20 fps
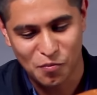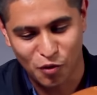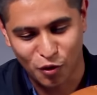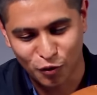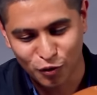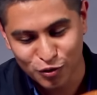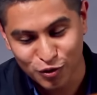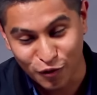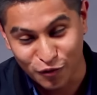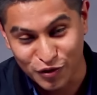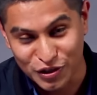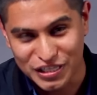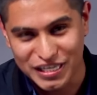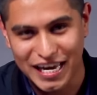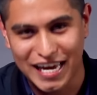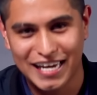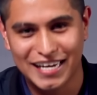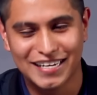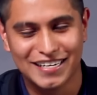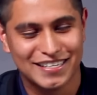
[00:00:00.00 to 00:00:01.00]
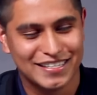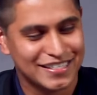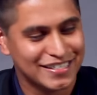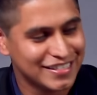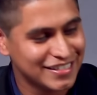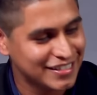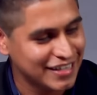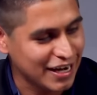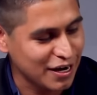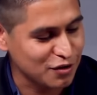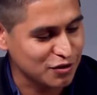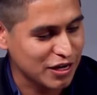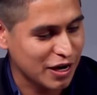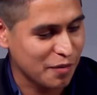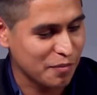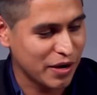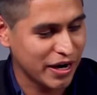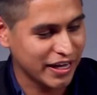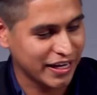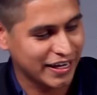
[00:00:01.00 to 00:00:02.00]
Producto oficial, Cienios
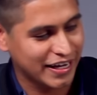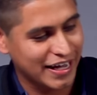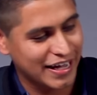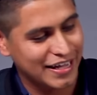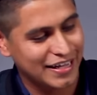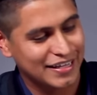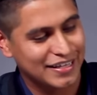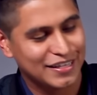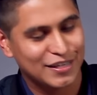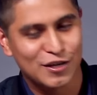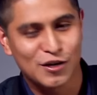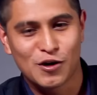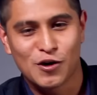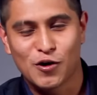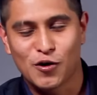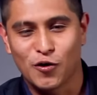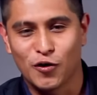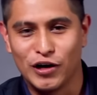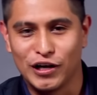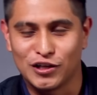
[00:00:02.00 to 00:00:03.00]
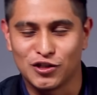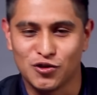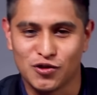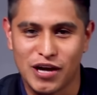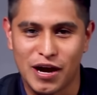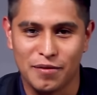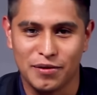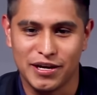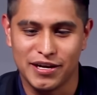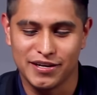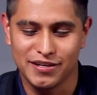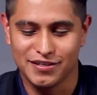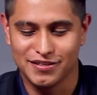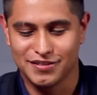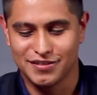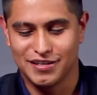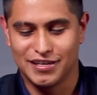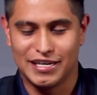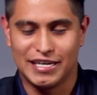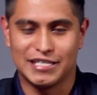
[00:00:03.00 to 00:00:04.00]
la América, coleccionable.
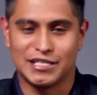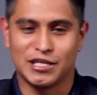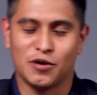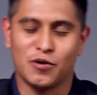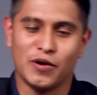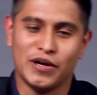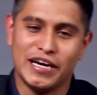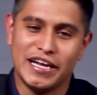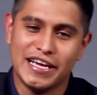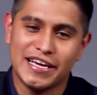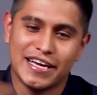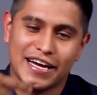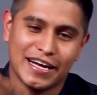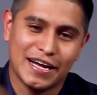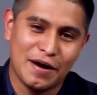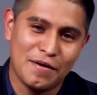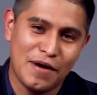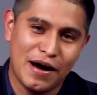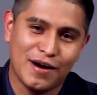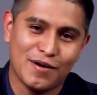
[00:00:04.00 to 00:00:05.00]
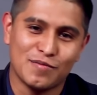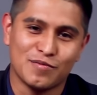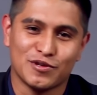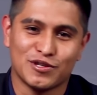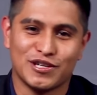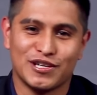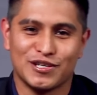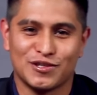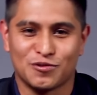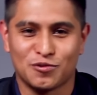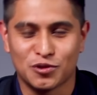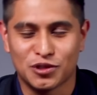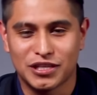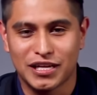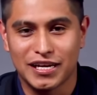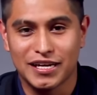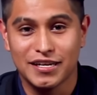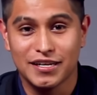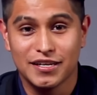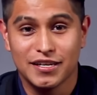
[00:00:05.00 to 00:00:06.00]
Les dejo el link acá abajo por si les
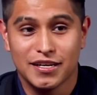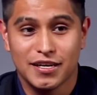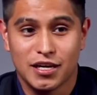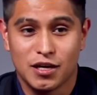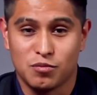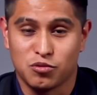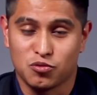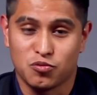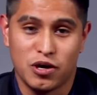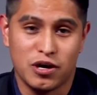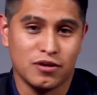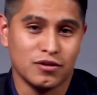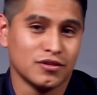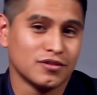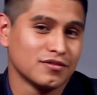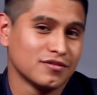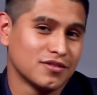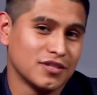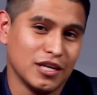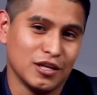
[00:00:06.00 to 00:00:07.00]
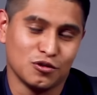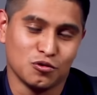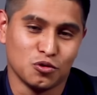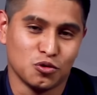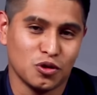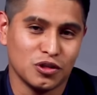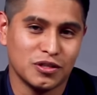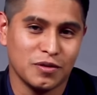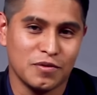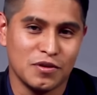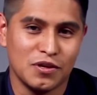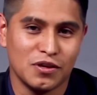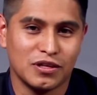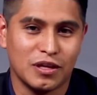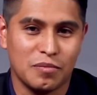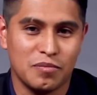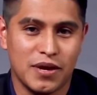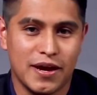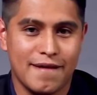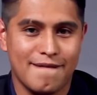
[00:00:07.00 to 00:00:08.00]
gusta. Y pues bueno, si les gustó este video
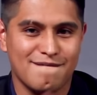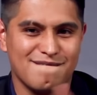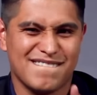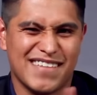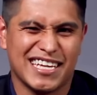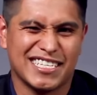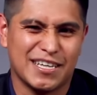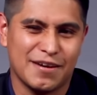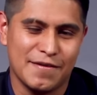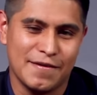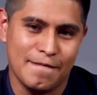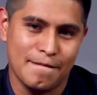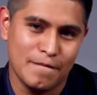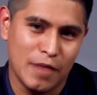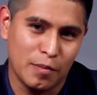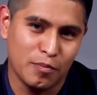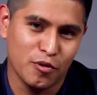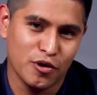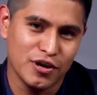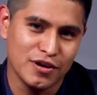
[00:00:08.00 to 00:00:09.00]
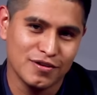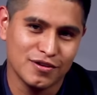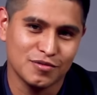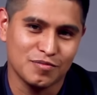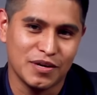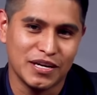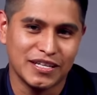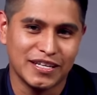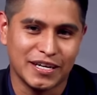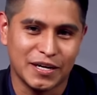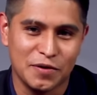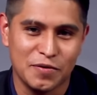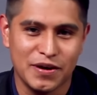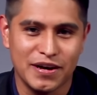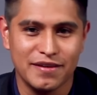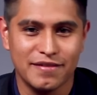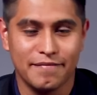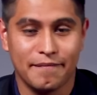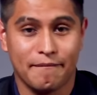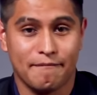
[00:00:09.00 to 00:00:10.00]
también, ya saben, apóyenos manita
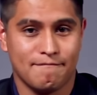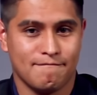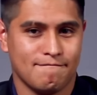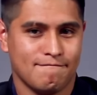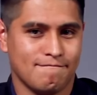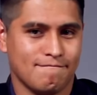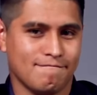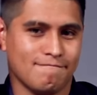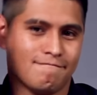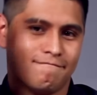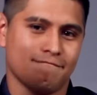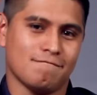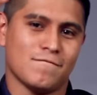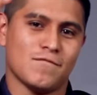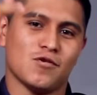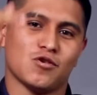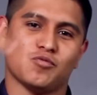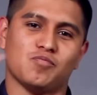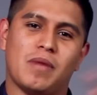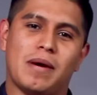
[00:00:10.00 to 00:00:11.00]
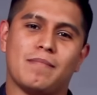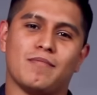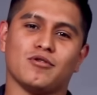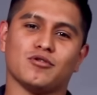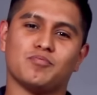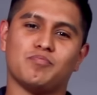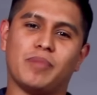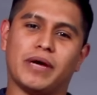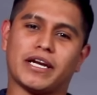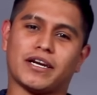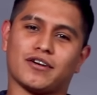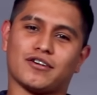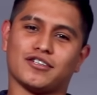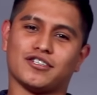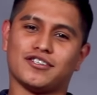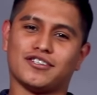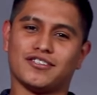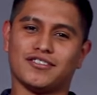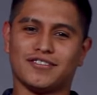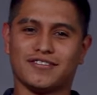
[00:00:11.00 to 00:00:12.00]
arriba. Nos vemos,
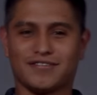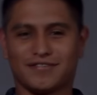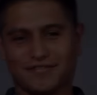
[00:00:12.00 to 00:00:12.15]
perros.